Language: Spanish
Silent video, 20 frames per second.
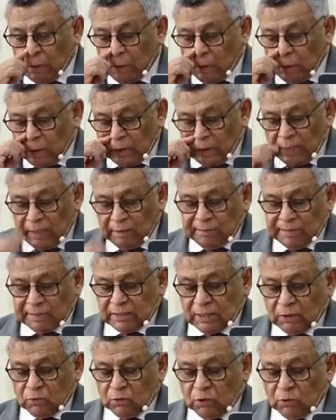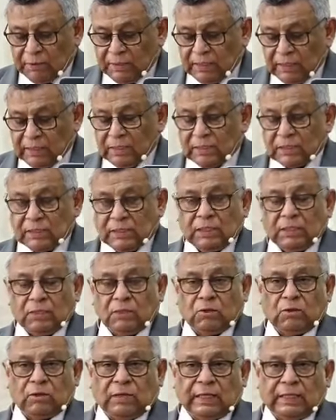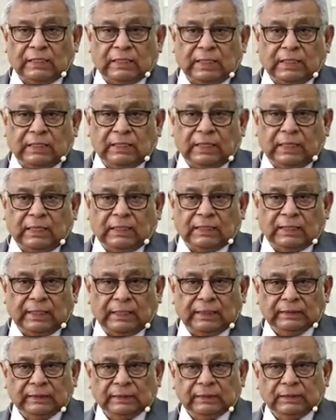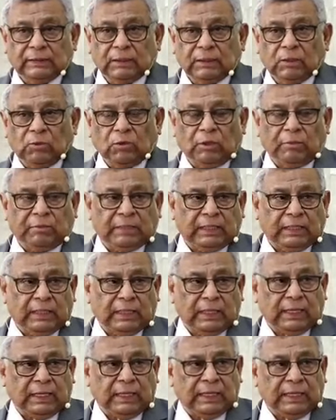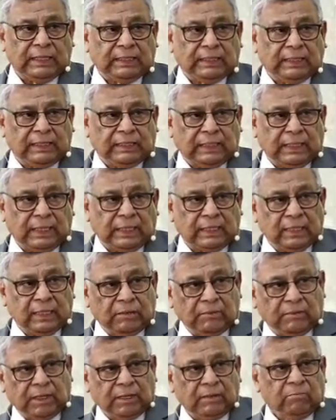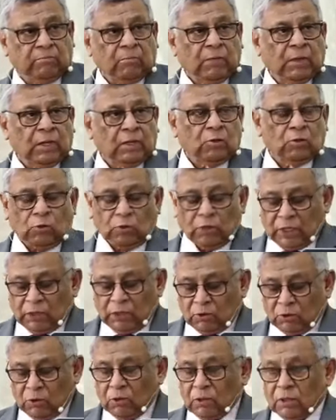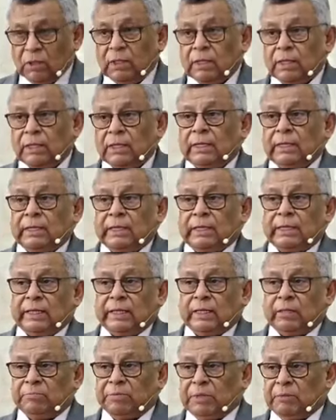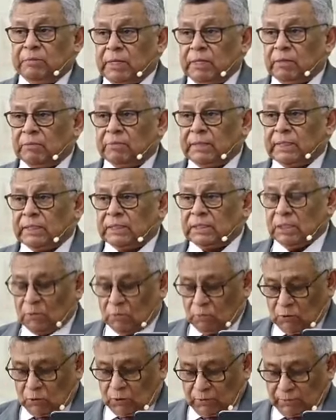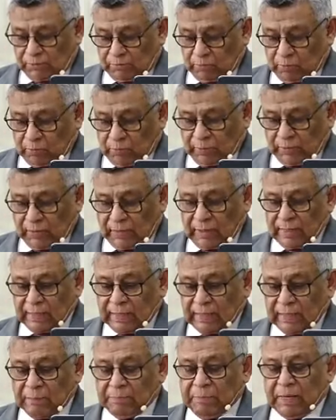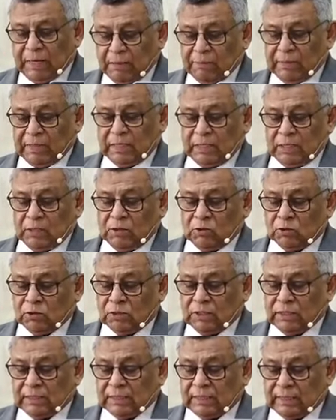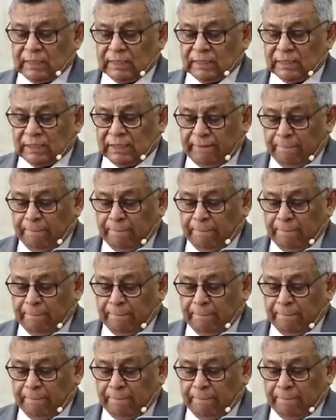del versículo 25 al 33, de una manera alternativa. Yo leo el primer versículo. La palabra de Dios dice así.